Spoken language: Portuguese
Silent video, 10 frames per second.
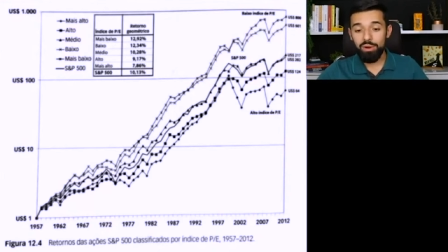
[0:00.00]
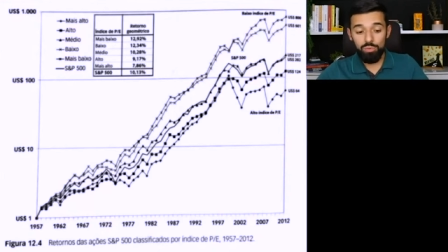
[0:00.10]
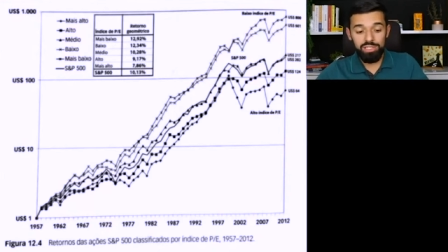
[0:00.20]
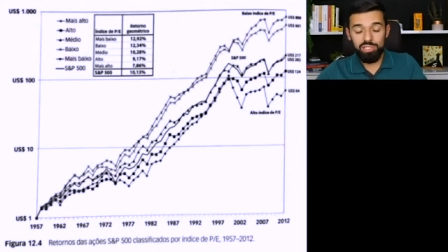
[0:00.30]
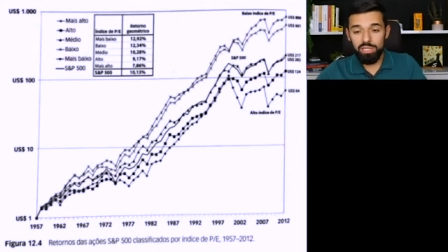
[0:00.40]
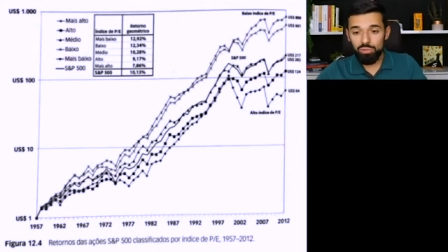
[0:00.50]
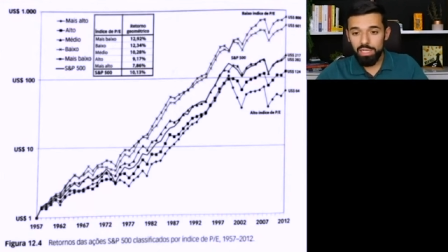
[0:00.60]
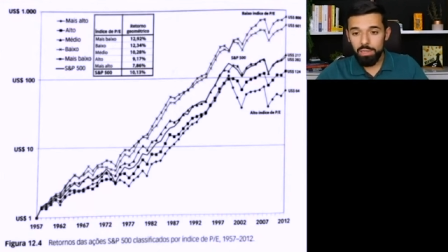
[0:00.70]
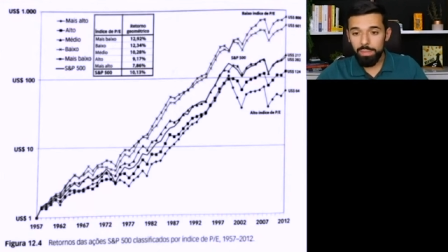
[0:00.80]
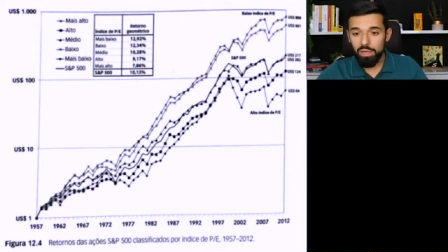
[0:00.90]
O indicador
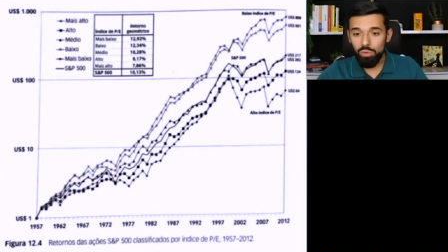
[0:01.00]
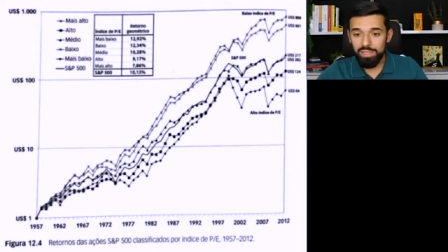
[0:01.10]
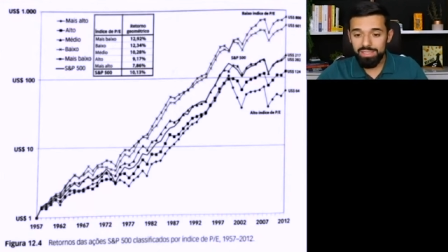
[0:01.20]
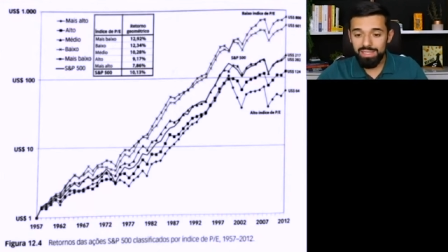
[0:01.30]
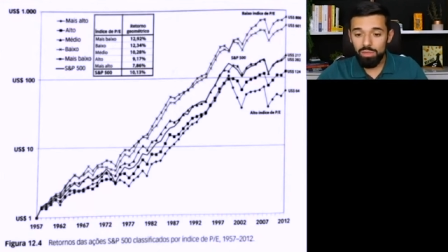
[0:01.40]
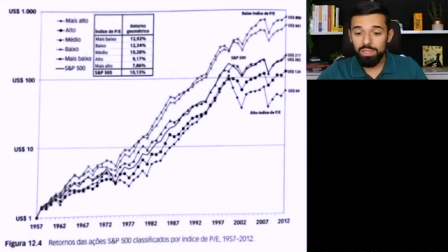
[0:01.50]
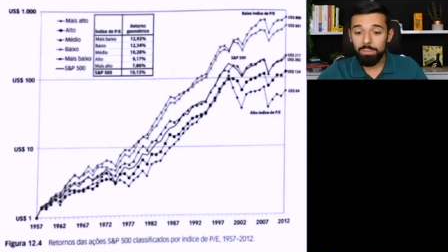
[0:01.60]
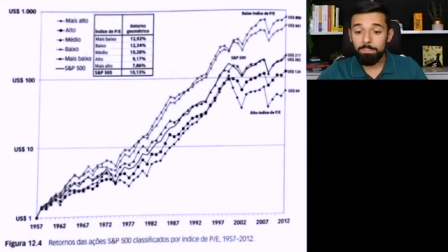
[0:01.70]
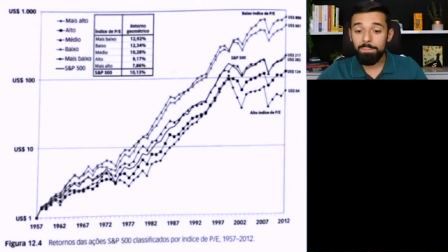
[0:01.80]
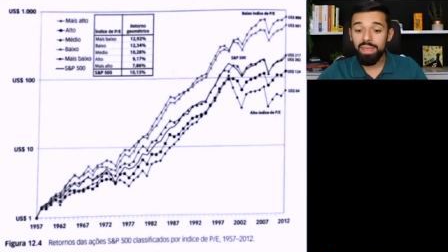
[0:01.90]
que ele pegou é esse tal de
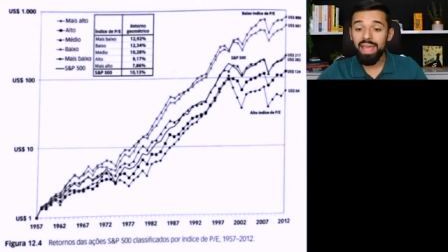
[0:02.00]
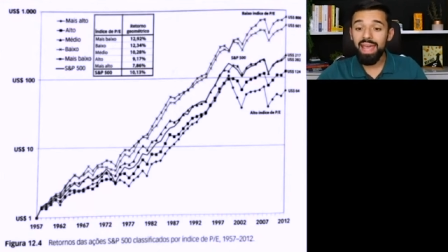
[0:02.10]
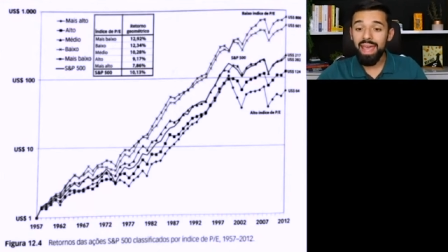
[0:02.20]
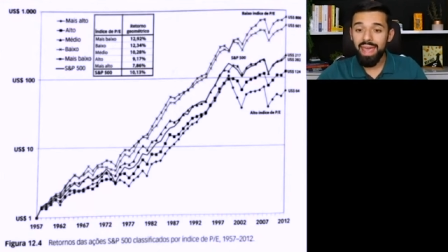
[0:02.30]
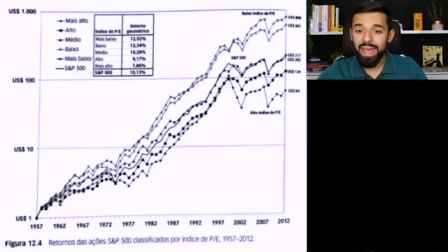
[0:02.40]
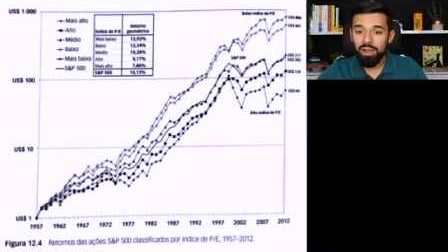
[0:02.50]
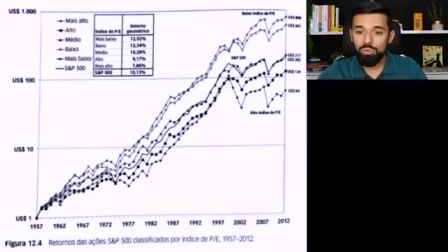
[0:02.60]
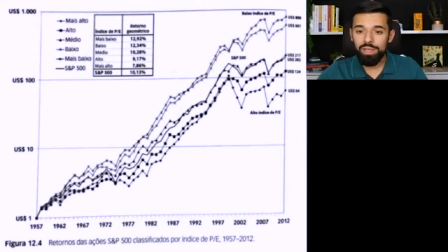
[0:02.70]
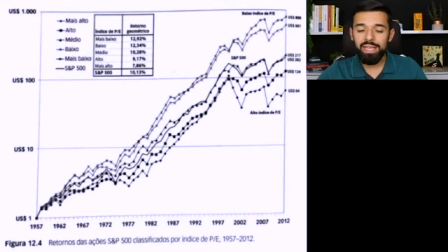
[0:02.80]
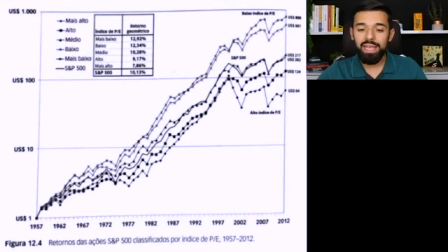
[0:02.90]
PE.
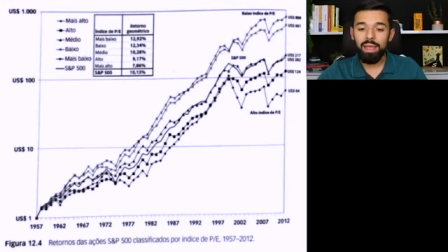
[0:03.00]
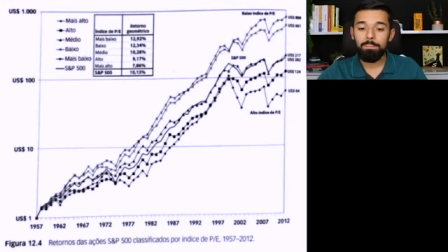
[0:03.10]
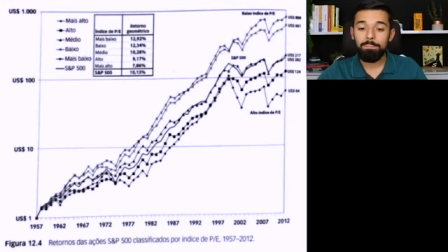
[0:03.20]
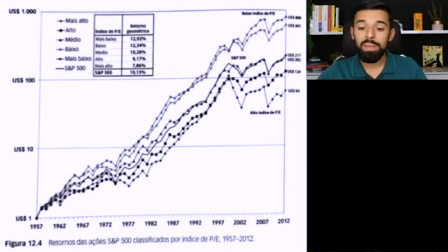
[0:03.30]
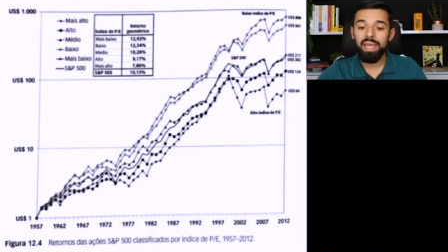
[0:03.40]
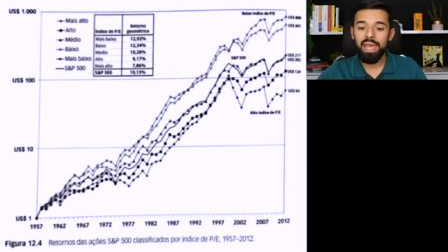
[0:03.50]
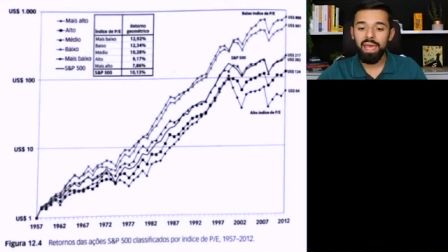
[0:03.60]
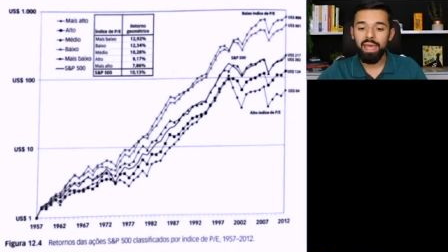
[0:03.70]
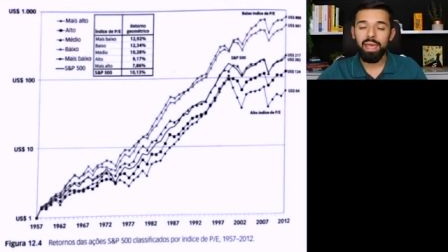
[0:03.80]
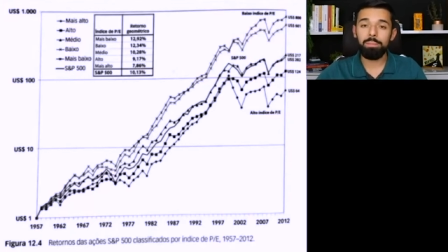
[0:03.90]
O que, que é
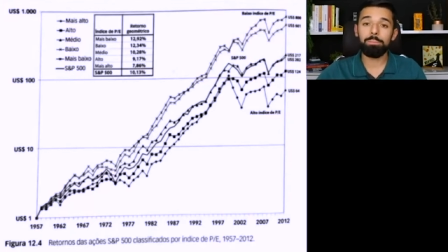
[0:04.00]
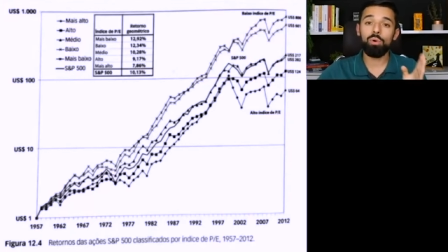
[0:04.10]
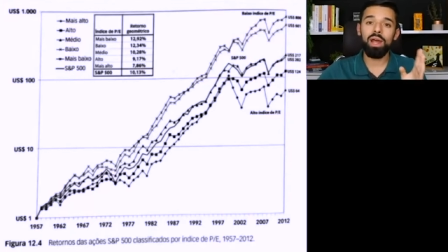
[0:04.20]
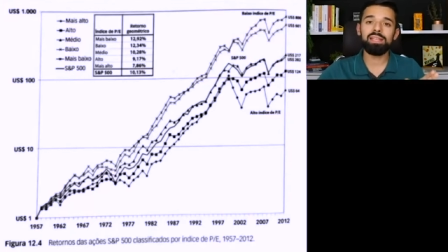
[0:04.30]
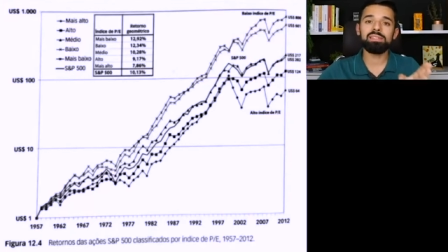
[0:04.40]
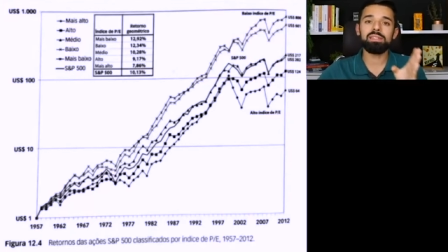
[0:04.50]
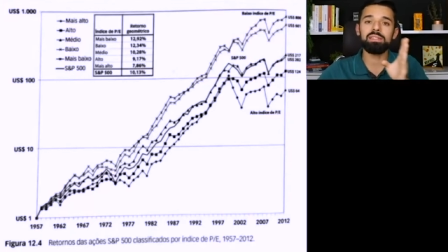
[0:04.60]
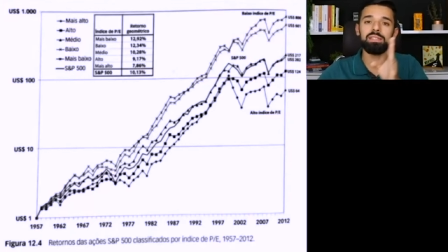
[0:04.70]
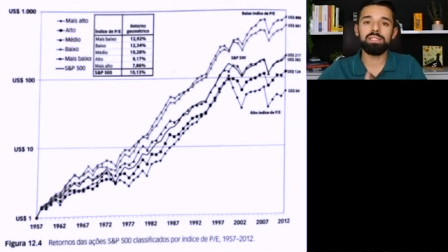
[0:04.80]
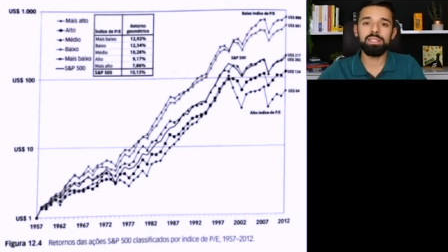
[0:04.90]
PE? É Price
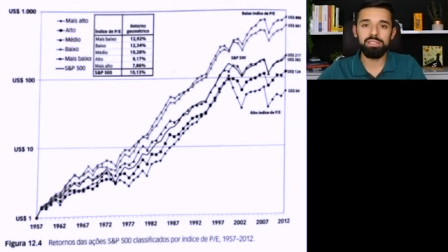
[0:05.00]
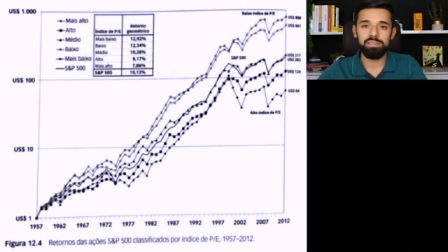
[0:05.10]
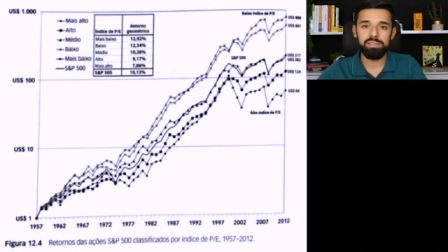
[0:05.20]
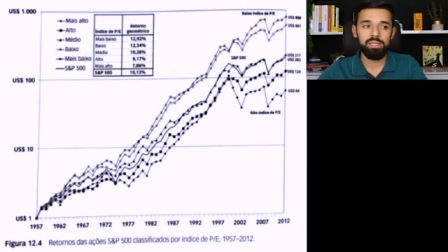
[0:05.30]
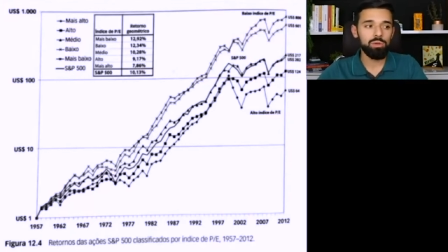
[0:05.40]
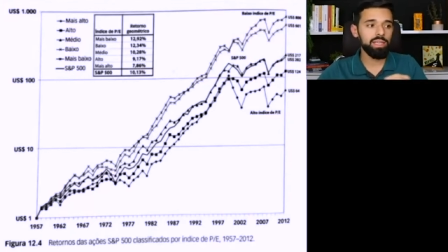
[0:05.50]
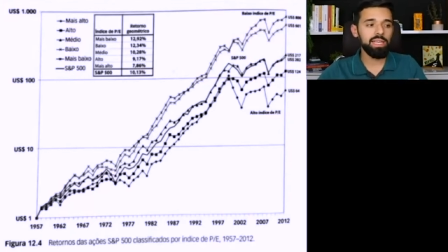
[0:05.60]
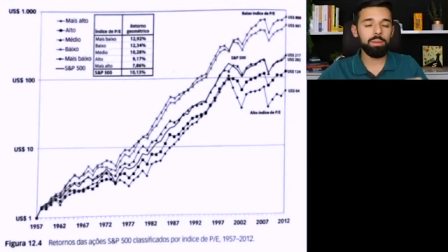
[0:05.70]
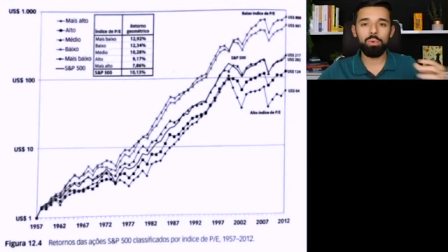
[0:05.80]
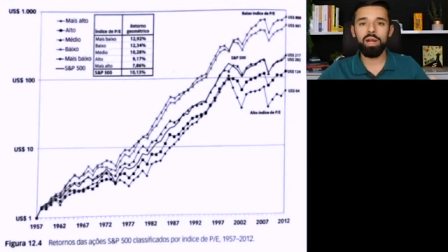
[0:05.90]
Earnings. O que,
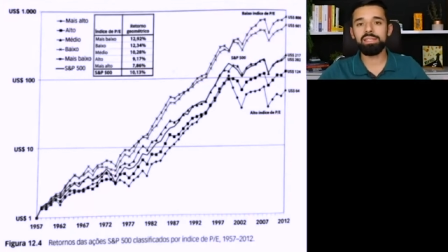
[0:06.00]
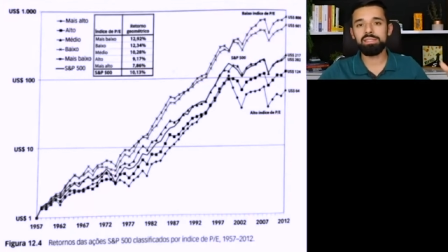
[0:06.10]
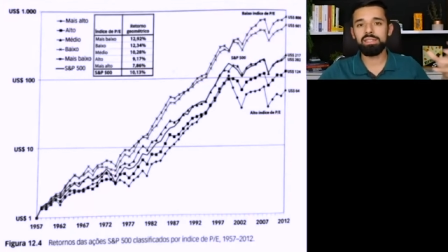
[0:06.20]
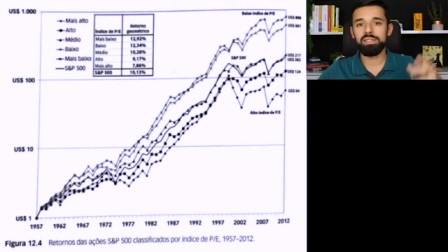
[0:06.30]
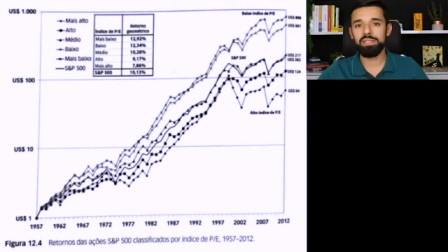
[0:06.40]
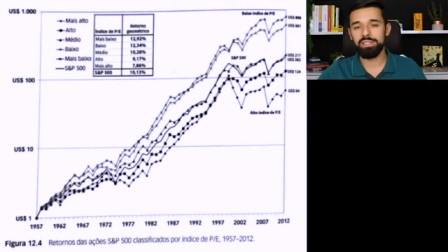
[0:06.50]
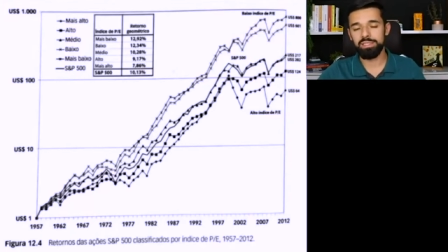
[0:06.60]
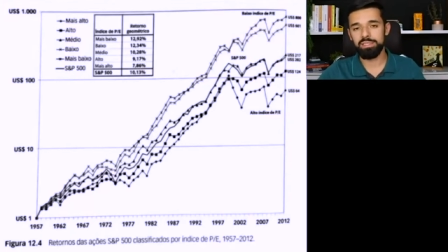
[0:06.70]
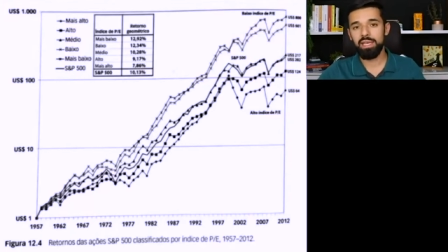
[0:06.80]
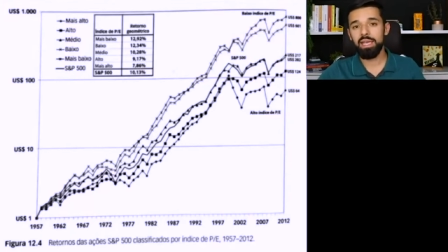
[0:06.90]
que é Price Earnings?